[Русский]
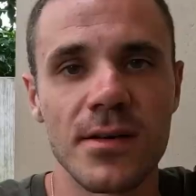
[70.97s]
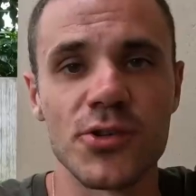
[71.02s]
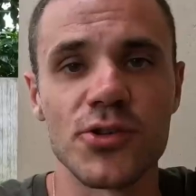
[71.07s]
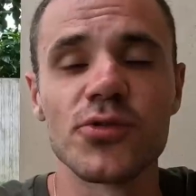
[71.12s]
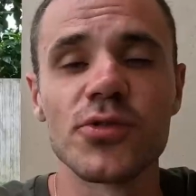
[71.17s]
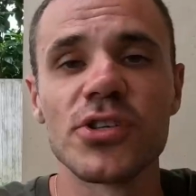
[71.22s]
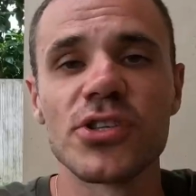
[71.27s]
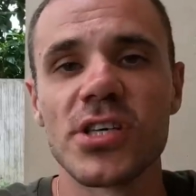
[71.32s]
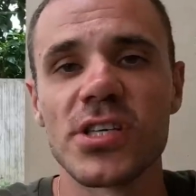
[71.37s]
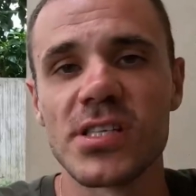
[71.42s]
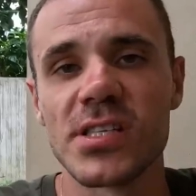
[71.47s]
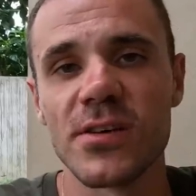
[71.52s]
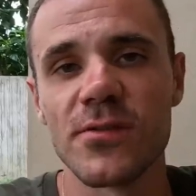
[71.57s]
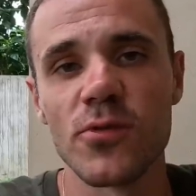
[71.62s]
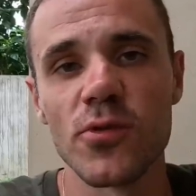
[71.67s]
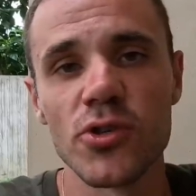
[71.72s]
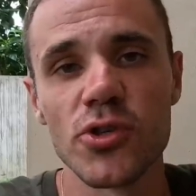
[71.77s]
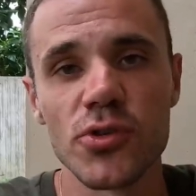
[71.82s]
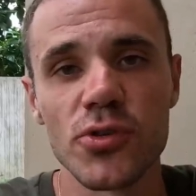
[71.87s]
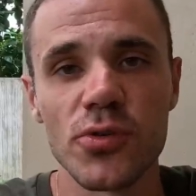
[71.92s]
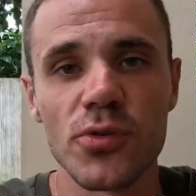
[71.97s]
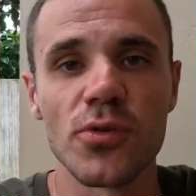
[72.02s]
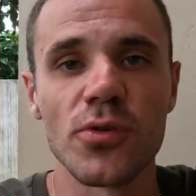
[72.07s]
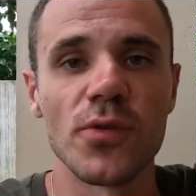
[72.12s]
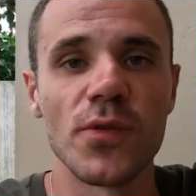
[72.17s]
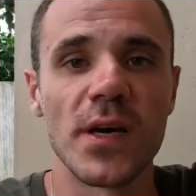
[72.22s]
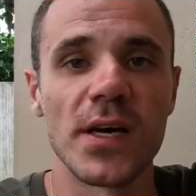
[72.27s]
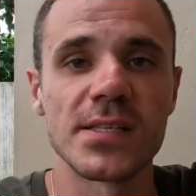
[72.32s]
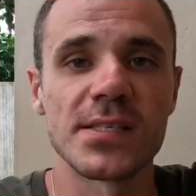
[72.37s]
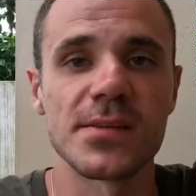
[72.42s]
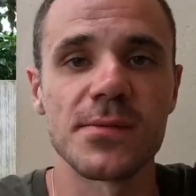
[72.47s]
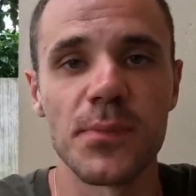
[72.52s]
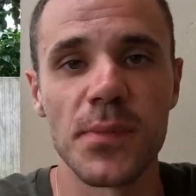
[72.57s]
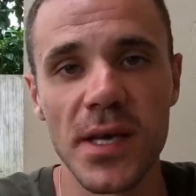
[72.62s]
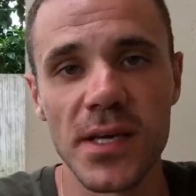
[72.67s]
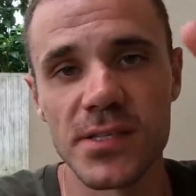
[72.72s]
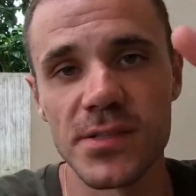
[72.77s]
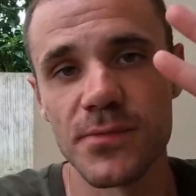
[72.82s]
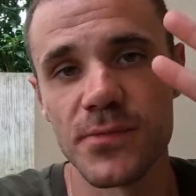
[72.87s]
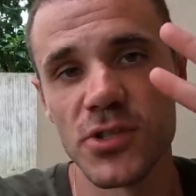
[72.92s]
Хочу начать с того, что нас
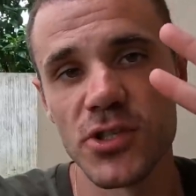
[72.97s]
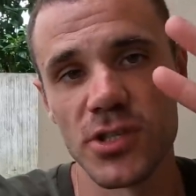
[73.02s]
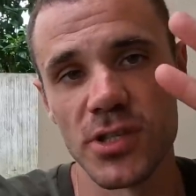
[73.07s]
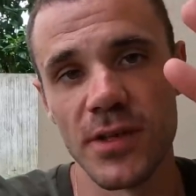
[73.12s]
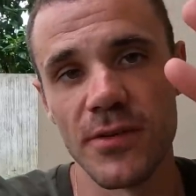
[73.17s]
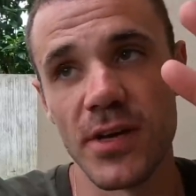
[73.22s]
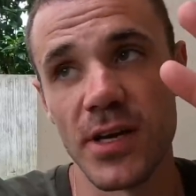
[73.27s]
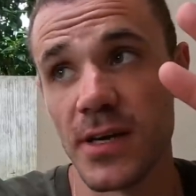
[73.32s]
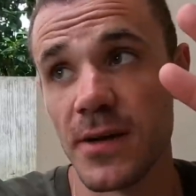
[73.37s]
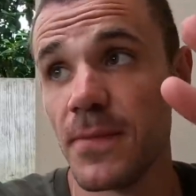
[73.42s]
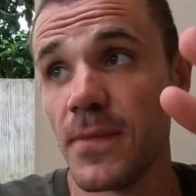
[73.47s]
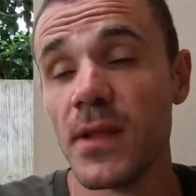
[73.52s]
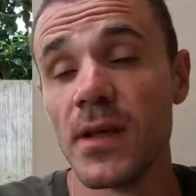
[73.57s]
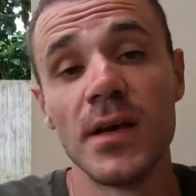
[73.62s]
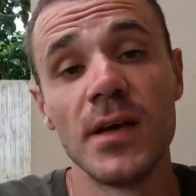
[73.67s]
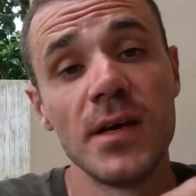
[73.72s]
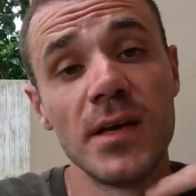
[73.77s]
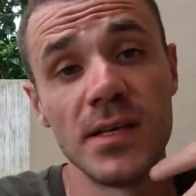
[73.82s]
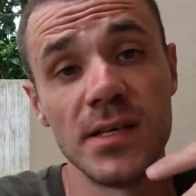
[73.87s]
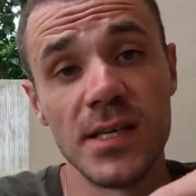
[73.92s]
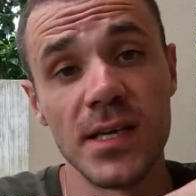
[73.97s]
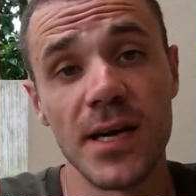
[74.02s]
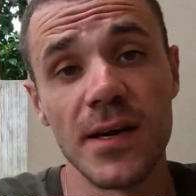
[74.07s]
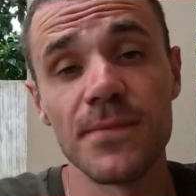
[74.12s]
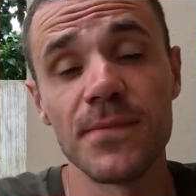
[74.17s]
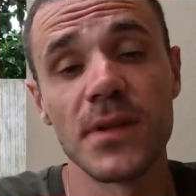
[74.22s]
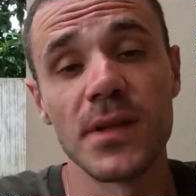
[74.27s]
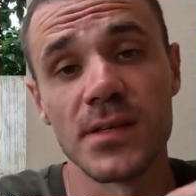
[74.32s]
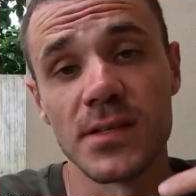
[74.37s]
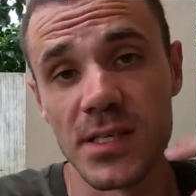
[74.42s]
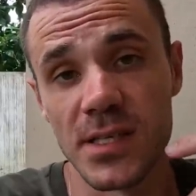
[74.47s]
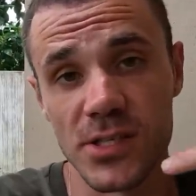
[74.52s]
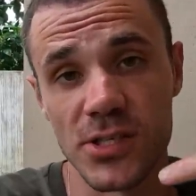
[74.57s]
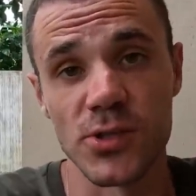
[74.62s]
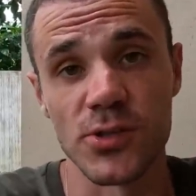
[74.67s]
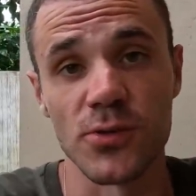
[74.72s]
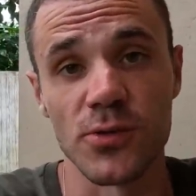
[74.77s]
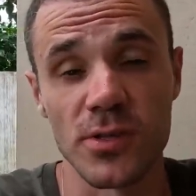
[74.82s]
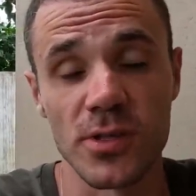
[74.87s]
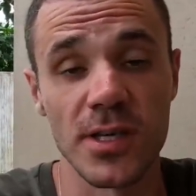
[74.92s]
пять человек. Я,
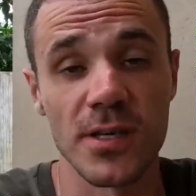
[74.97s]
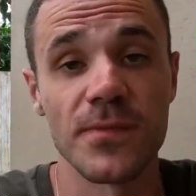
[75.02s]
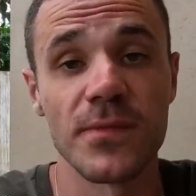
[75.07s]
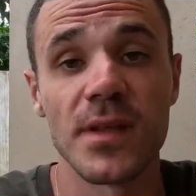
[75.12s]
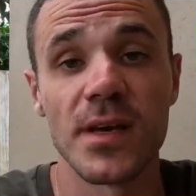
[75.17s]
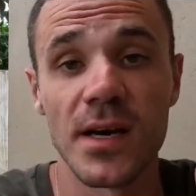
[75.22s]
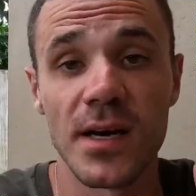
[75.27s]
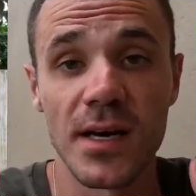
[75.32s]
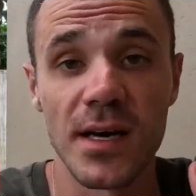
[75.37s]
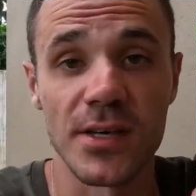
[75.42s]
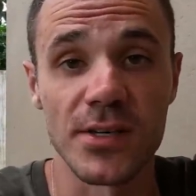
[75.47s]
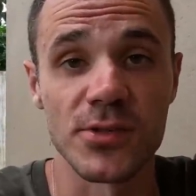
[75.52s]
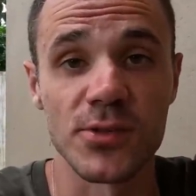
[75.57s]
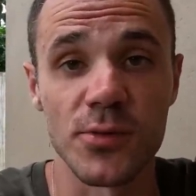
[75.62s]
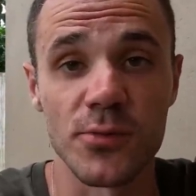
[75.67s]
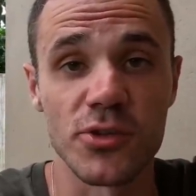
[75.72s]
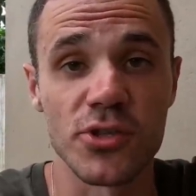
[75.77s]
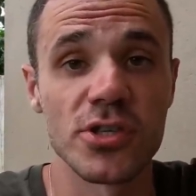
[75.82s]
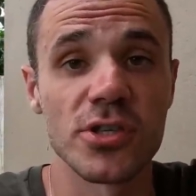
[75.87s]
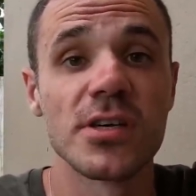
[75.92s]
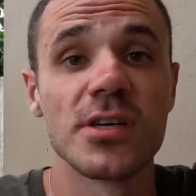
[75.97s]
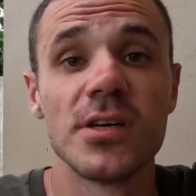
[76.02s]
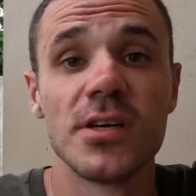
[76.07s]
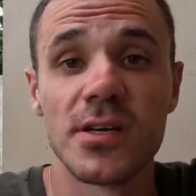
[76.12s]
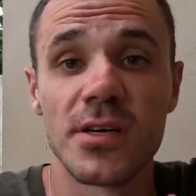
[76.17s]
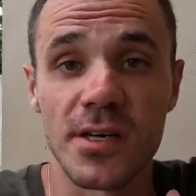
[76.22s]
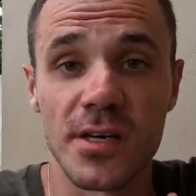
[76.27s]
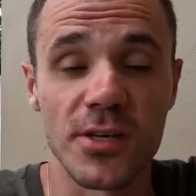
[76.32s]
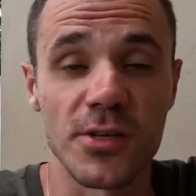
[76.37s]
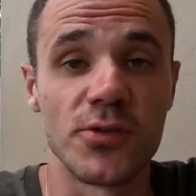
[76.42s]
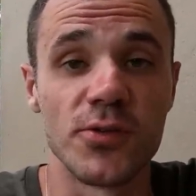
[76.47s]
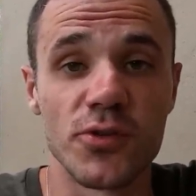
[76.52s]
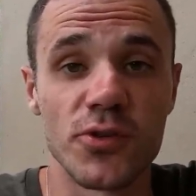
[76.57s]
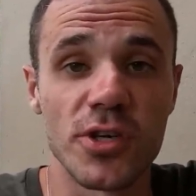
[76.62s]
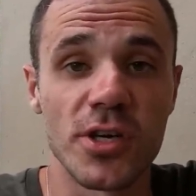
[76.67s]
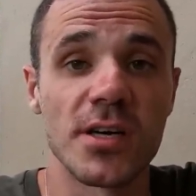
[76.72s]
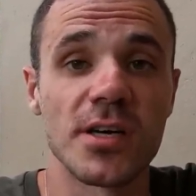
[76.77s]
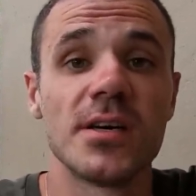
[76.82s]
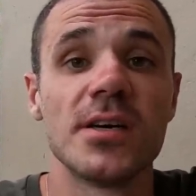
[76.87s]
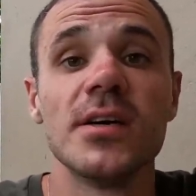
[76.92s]
Настенка, Артемчик,
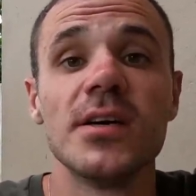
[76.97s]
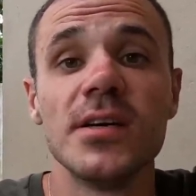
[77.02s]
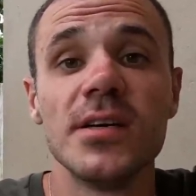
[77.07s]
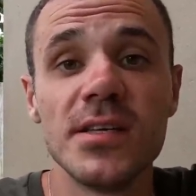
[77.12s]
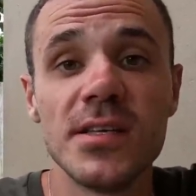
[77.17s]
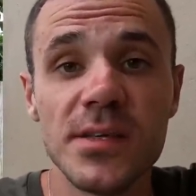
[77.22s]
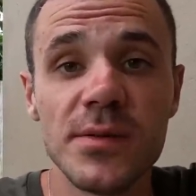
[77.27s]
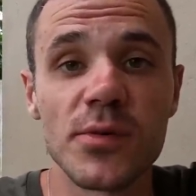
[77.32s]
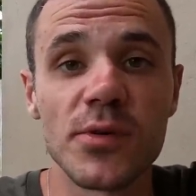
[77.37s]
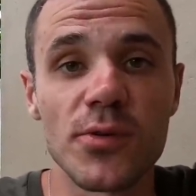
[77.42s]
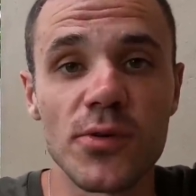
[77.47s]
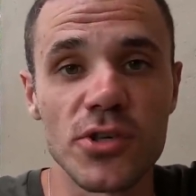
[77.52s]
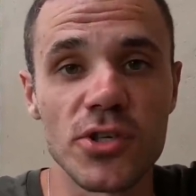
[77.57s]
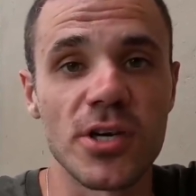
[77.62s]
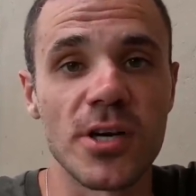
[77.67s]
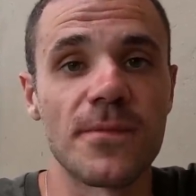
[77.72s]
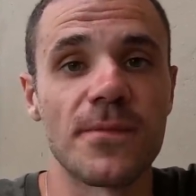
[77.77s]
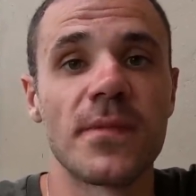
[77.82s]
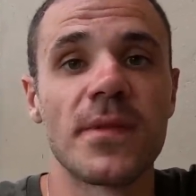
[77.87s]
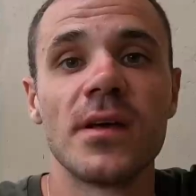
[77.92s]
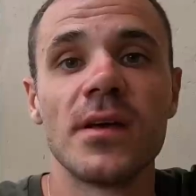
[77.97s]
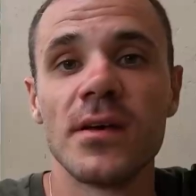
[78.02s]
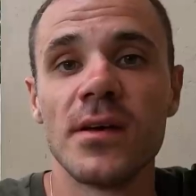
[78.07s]
Радюшка и Мирошка.